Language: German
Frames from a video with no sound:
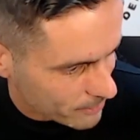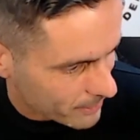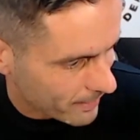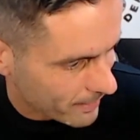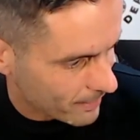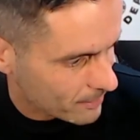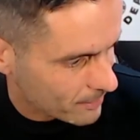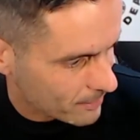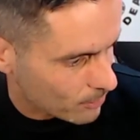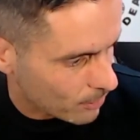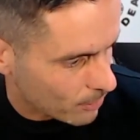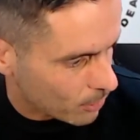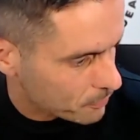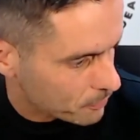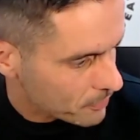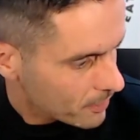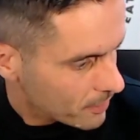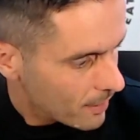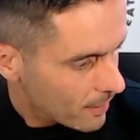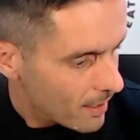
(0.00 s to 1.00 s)
die Gegend zu
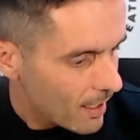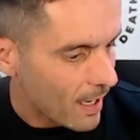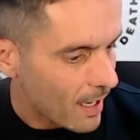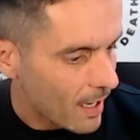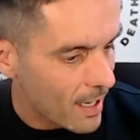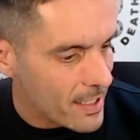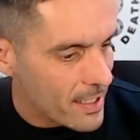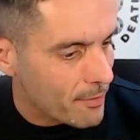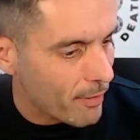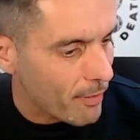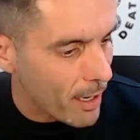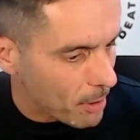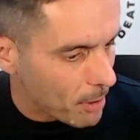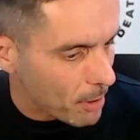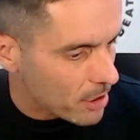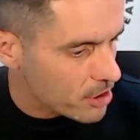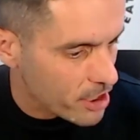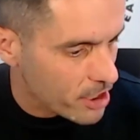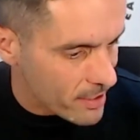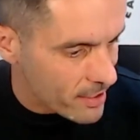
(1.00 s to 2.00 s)
laufen, als wäre
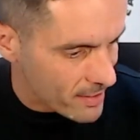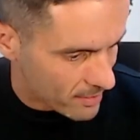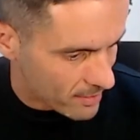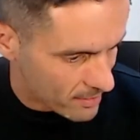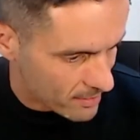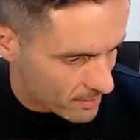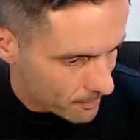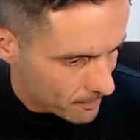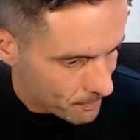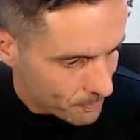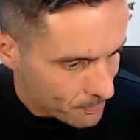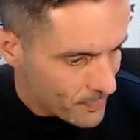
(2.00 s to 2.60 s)
man Jizzes.